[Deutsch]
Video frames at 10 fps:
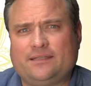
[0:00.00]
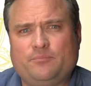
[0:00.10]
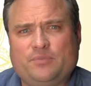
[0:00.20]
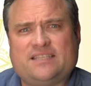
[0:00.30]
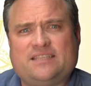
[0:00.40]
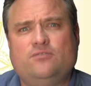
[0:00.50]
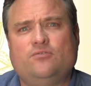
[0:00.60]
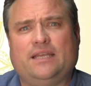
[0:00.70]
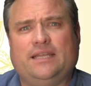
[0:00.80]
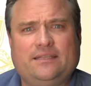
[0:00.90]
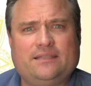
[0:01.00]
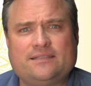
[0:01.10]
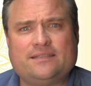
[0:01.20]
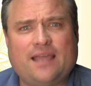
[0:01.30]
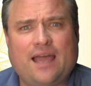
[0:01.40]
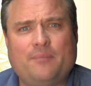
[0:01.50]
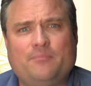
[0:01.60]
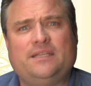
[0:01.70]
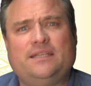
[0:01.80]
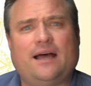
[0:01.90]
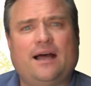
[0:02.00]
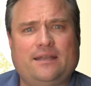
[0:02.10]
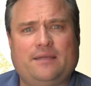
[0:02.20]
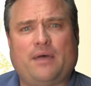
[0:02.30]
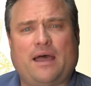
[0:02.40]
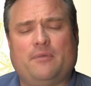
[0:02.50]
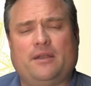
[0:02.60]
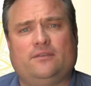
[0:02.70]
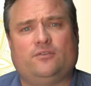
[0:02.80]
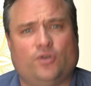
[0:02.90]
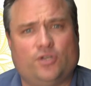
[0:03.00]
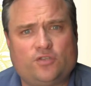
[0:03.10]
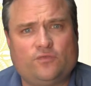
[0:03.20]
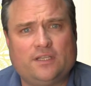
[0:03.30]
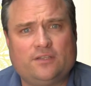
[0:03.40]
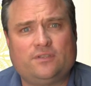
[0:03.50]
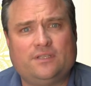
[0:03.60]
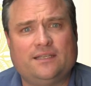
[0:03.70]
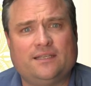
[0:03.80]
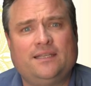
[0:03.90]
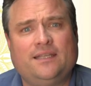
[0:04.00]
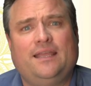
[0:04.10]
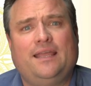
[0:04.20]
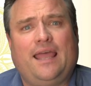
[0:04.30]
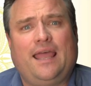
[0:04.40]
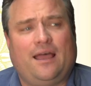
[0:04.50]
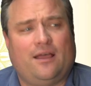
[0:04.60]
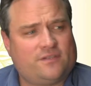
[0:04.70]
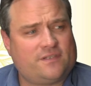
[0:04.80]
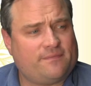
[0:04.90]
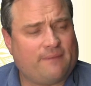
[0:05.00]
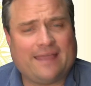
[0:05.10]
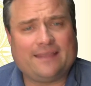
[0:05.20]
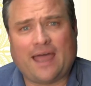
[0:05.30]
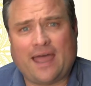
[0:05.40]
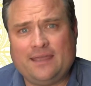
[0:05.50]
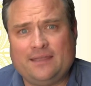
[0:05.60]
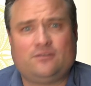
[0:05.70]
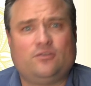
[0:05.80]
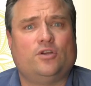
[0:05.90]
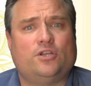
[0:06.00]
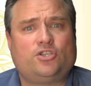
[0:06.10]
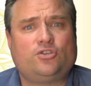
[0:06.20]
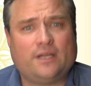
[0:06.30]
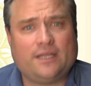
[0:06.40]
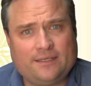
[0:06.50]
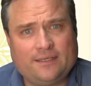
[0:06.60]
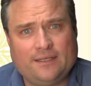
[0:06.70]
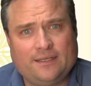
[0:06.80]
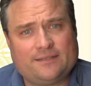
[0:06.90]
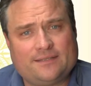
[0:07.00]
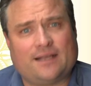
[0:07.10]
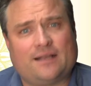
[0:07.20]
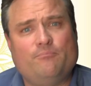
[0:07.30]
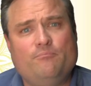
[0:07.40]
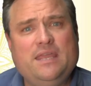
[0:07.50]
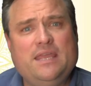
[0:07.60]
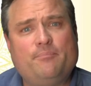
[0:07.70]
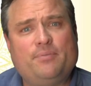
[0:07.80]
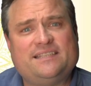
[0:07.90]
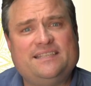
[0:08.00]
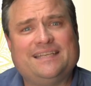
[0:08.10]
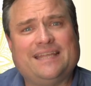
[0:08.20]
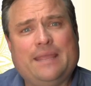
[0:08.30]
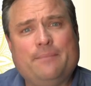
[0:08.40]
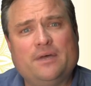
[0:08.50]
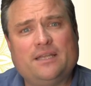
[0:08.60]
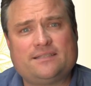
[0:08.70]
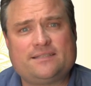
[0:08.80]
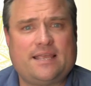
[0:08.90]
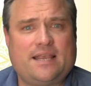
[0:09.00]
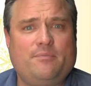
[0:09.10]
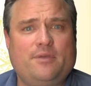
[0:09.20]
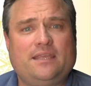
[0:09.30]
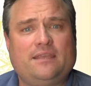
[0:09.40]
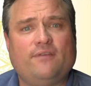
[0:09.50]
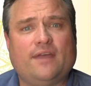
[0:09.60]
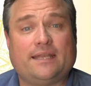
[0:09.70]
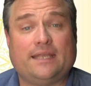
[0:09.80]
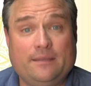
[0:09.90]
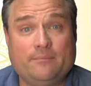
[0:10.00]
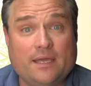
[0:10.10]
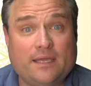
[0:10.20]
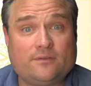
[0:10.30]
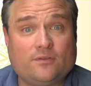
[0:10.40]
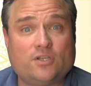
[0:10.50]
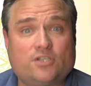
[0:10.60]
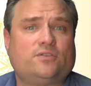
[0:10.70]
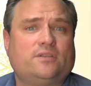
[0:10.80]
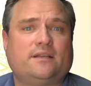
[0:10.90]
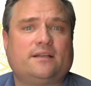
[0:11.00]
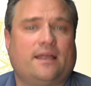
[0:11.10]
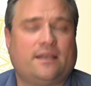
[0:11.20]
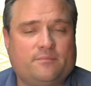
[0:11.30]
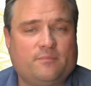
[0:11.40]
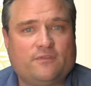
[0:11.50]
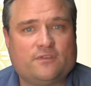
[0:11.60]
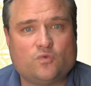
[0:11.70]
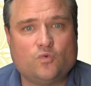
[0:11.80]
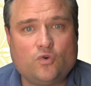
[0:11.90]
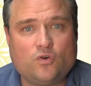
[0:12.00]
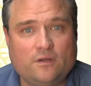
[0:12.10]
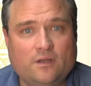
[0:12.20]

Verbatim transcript: Beziehungen hinter sich haben, die da halt ein paar Mal enttäuscht wurden und die dann aus zwei, drei Enttäuschungen sagen, mir passiert immer dasselbe, ich werde immer enttäuscht und die dann gar nicht mehr versuchen,